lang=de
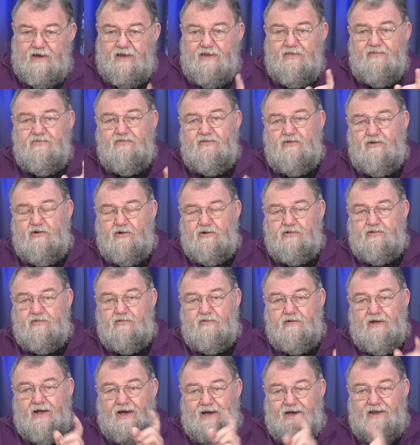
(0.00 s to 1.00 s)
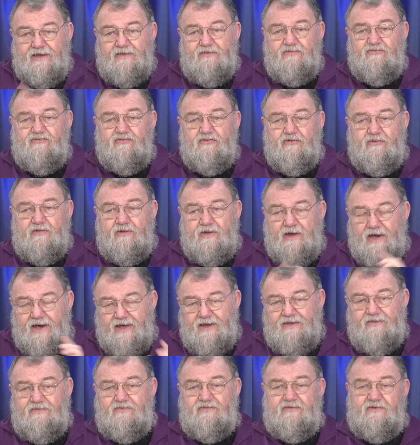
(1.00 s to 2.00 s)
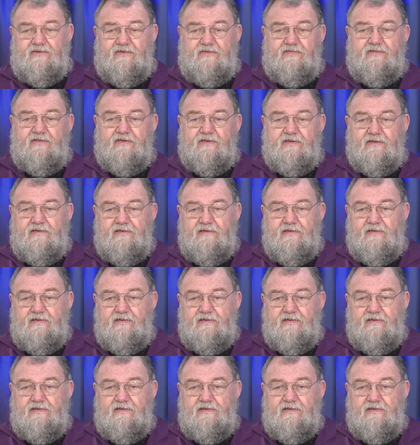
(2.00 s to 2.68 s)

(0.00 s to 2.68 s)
Alles in Ordnung, alles schön, alles richtig.